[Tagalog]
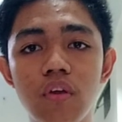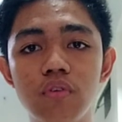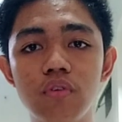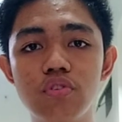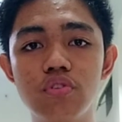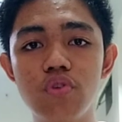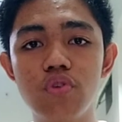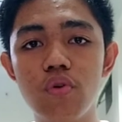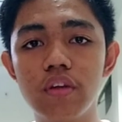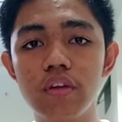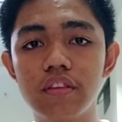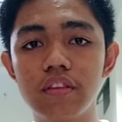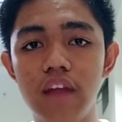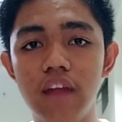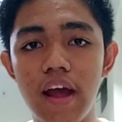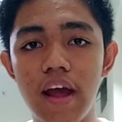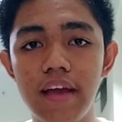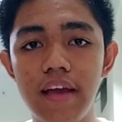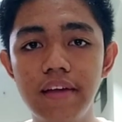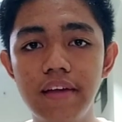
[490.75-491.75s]
Gusto ko
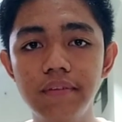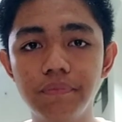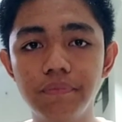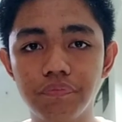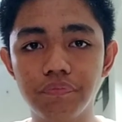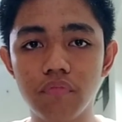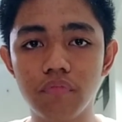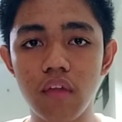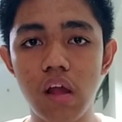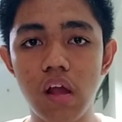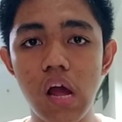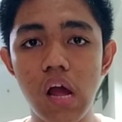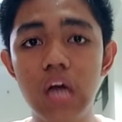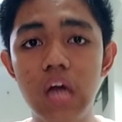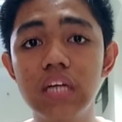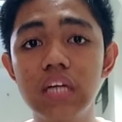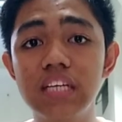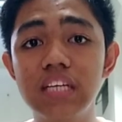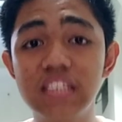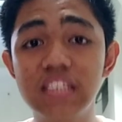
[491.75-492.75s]
try
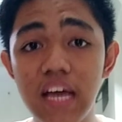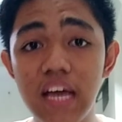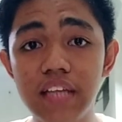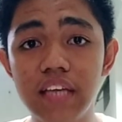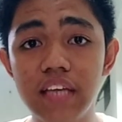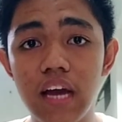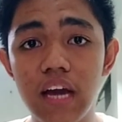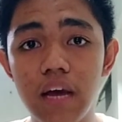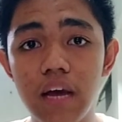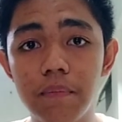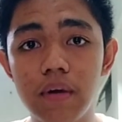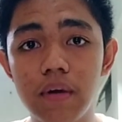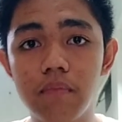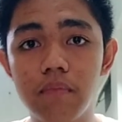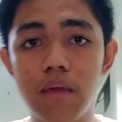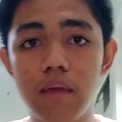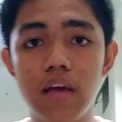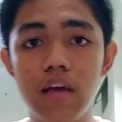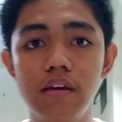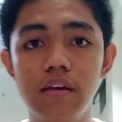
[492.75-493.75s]
ang lasagna kapag
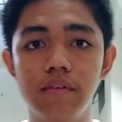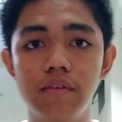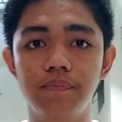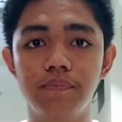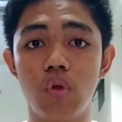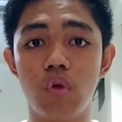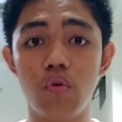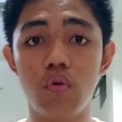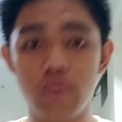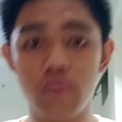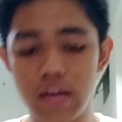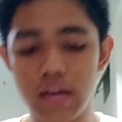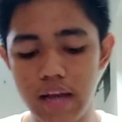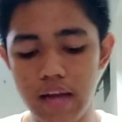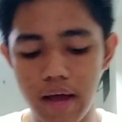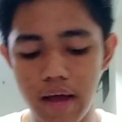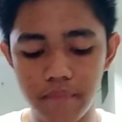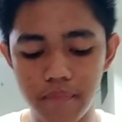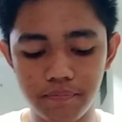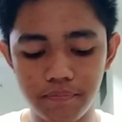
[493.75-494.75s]
may oven na.